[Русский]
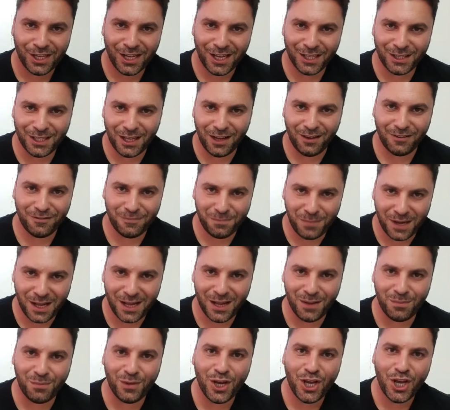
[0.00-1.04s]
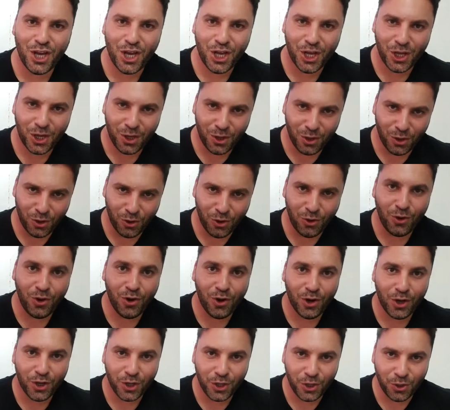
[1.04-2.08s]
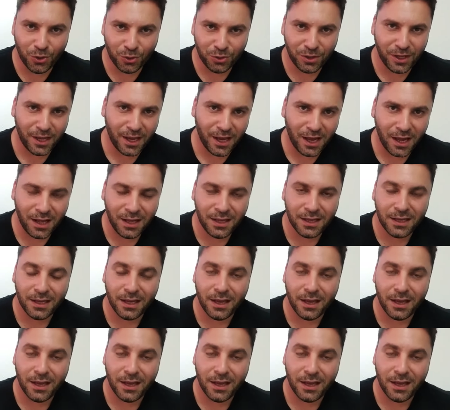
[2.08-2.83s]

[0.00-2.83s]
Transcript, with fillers: А та афпам ло йодеа.